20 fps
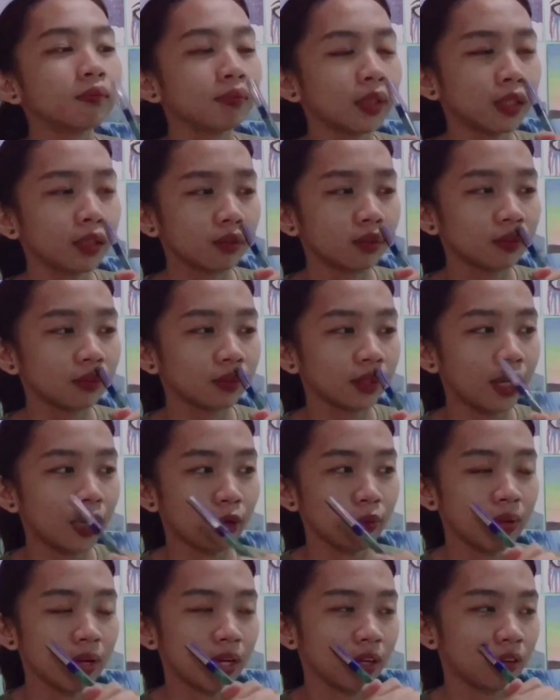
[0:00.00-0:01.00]
Pero
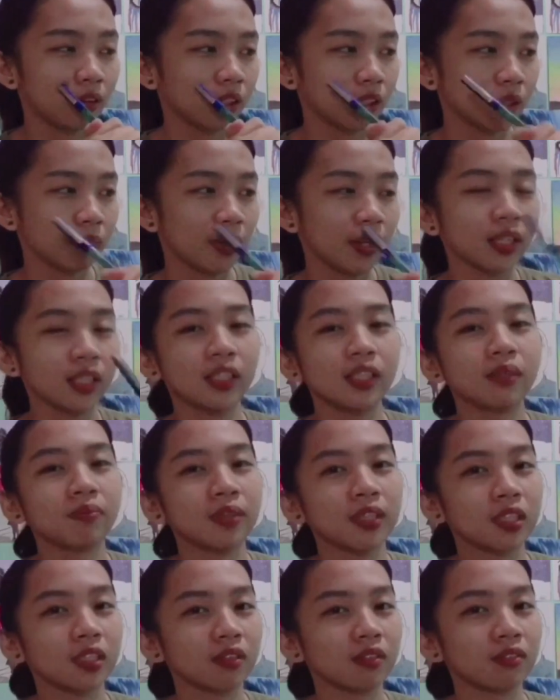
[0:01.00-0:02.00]
kinakabahan ako kasi baka hindi
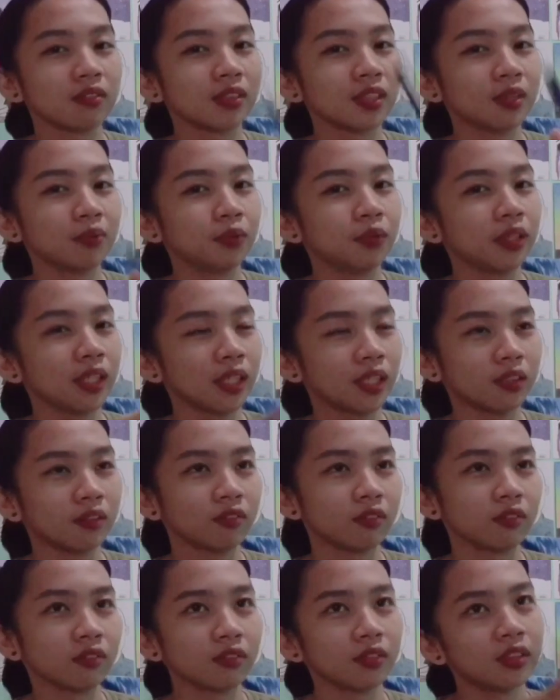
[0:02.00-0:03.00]
maging kamukha
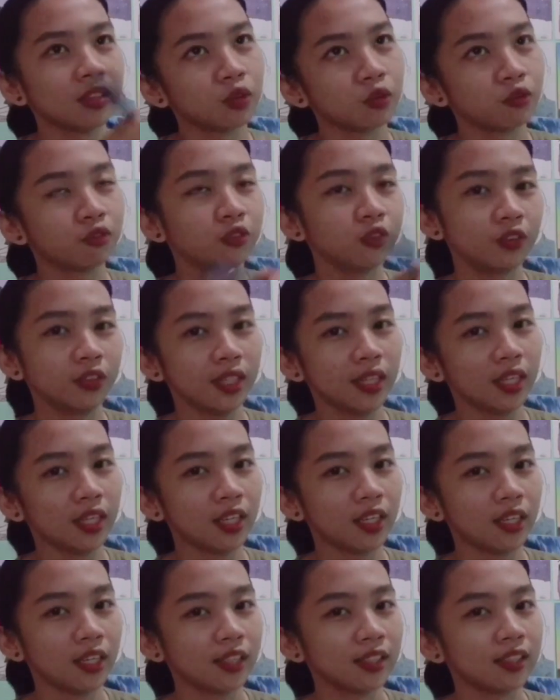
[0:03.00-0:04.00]
ng food
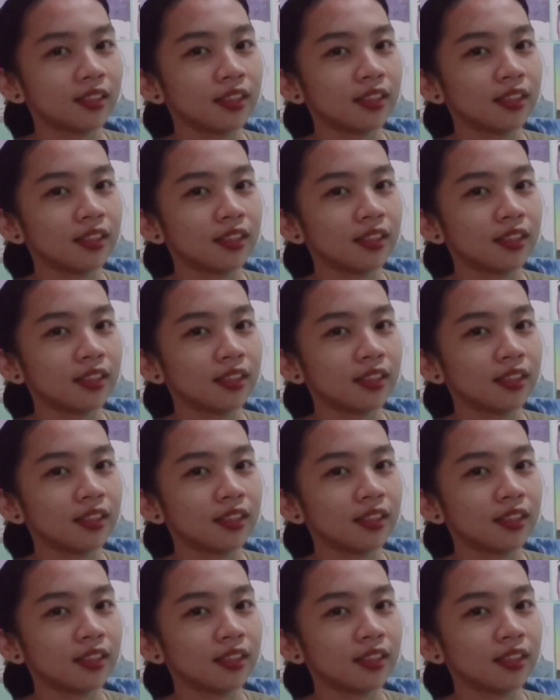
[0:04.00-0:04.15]
na